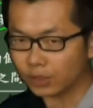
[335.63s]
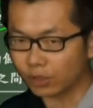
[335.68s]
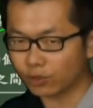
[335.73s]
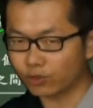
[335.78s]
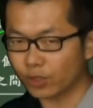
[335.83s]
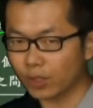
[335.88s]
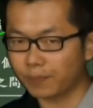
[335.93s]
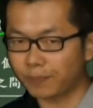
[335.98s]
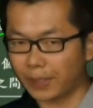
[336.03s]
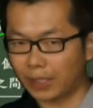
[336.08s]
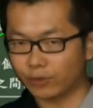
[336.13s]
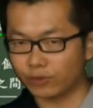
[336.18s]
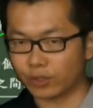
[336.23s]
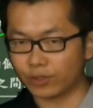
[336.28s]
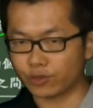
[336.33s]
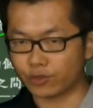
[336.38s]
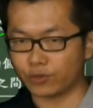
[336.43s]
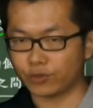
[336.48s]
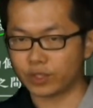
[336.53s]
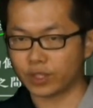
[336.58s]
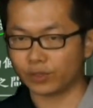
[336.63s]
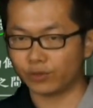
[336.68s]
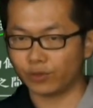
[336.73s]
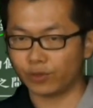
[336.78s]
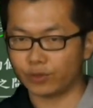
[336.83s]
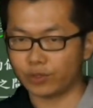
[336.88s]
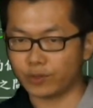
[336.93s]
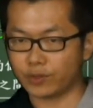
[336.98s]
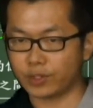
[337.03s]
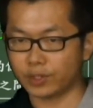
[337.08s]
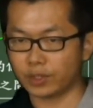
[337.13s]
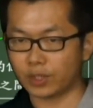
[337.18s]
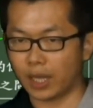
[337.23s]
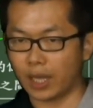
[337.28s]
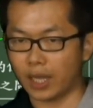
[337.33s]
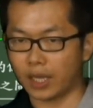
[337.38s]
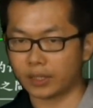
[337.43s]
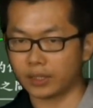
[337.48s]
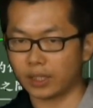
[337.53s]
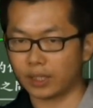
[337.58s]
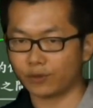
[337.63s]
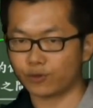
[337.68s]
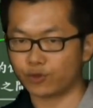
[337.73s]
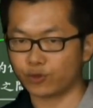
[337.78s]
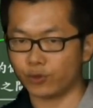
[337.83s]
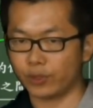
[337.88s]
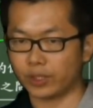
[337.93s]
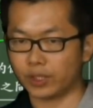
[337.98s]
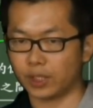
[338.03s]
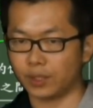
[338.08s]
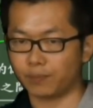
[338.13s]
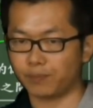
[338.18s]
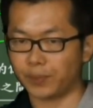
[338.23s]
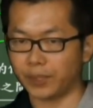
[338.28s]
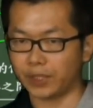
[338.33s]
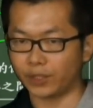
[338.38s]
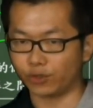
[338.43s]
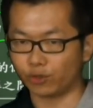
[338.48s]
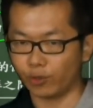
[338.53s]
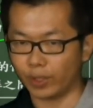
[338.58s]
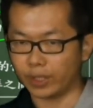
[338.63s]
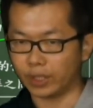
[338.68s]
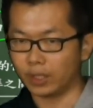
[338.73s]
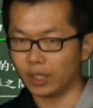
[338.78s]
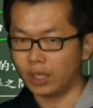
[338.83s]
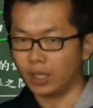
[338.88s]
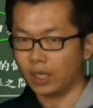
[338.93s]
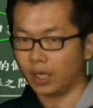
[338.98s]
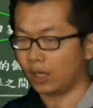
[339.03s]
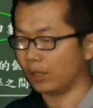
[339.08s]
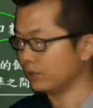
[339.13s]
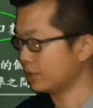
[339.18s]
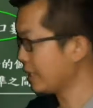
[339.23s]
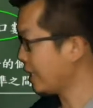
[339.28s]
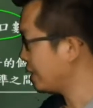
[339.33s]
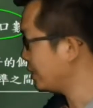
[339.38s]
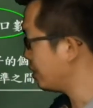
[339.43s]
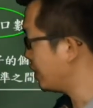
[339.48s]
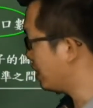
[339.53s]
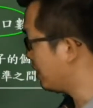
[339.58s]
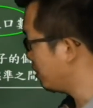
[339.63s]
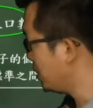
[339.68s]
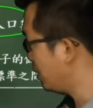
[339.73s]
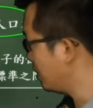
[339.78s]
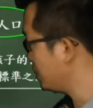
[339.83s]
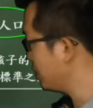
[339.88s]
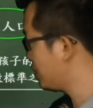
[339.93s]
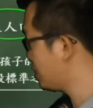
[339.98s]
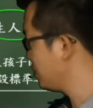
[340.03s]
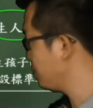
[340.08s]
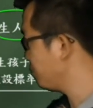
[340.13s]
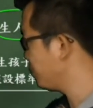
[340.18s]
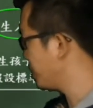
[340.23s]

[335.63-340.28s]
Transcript: 同学，标准出生率就是他要做一个比对。好，在年龄、